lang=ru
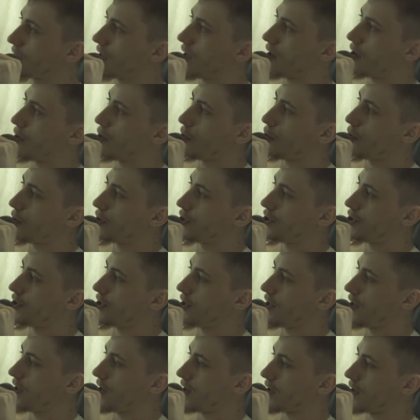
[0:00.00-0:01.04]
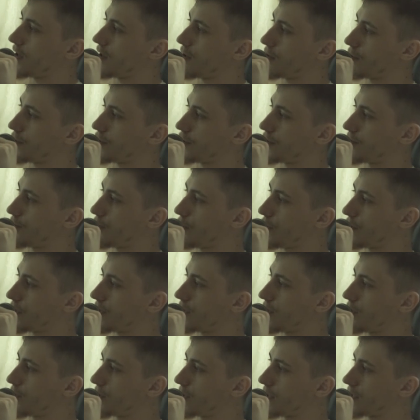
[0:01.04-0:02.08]
короче, короче, вот
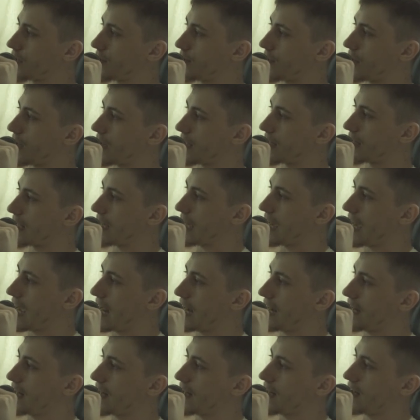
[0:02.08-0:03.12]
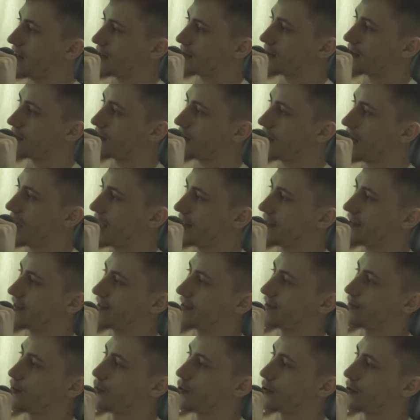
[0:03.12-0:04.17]
на вот этом канале открываете,
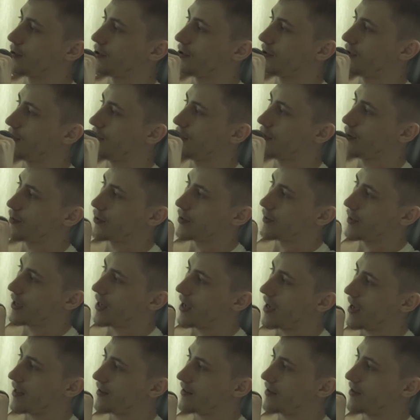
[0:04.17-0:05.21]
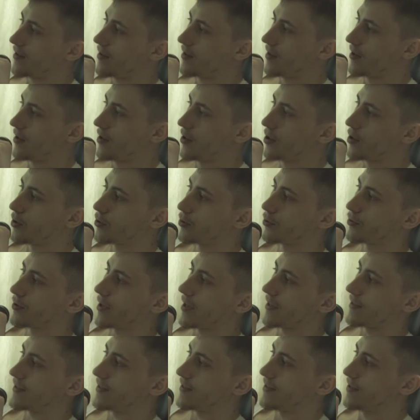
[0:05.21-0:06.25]
смотрите, ёпта, блядь. Вот тут
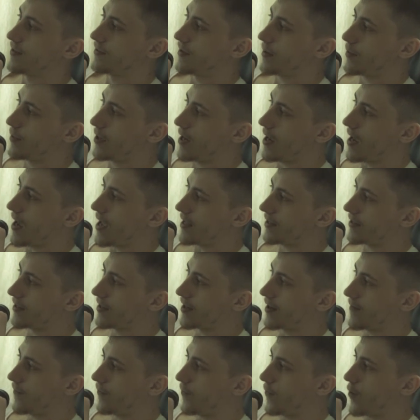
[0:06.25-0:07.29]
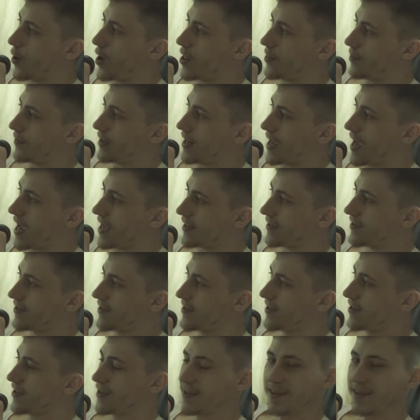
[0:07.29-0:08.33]
красиво, блядь, графон, блядь.